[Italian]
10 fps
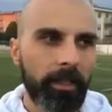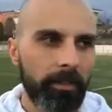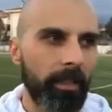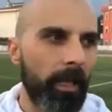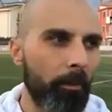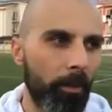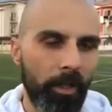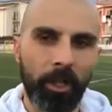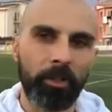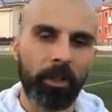nel campo
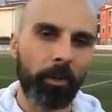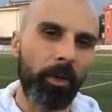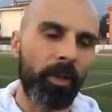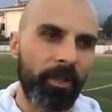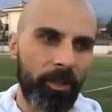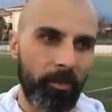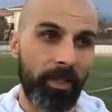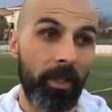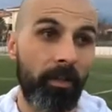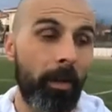non hanno dato quello che ci
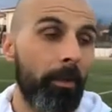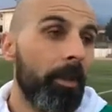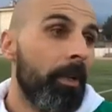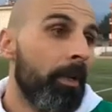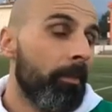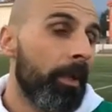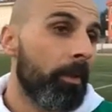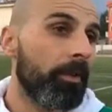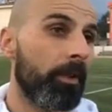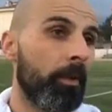aspettavamo. Per
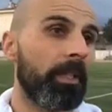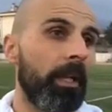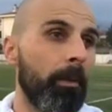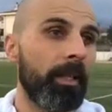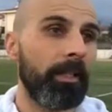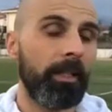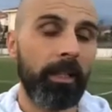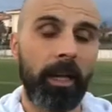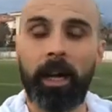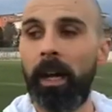quanto riguarda la
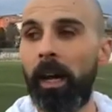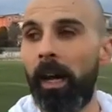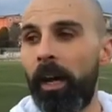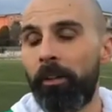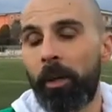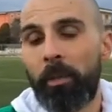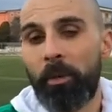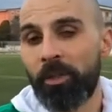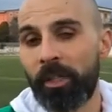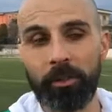partita, noi
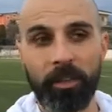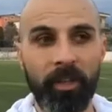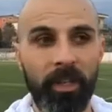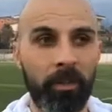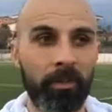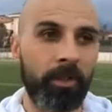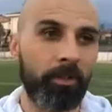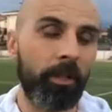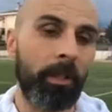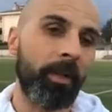abbiamo cercato di fare la nostra
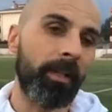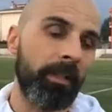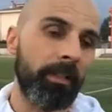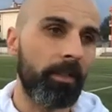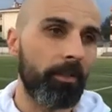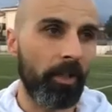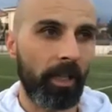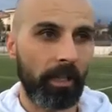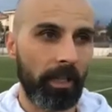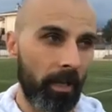solita partita, di
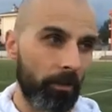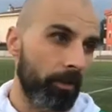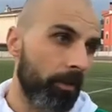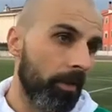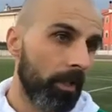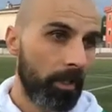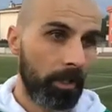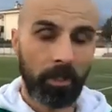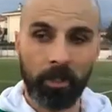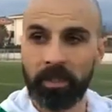giocare a calcio
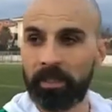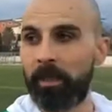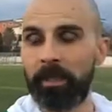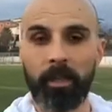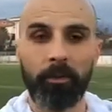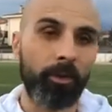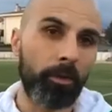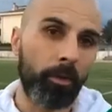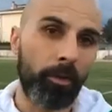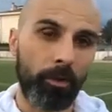onestamente la
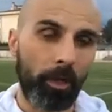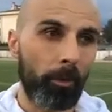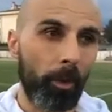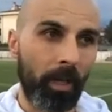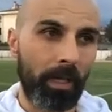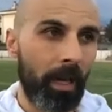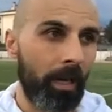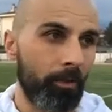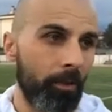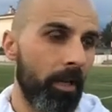Fortitudo gioca poco a
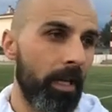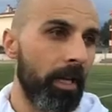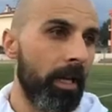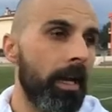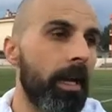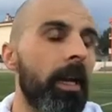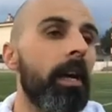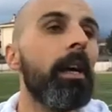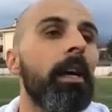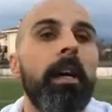calcio. E...
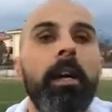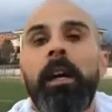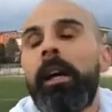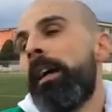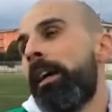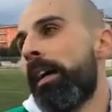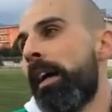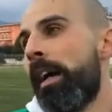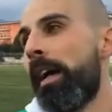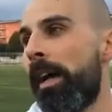Questo è vero, gioca la difesa
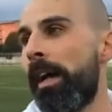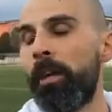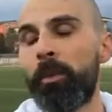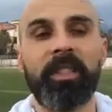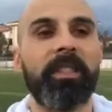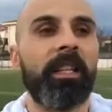bene. Eh, insomma, in questa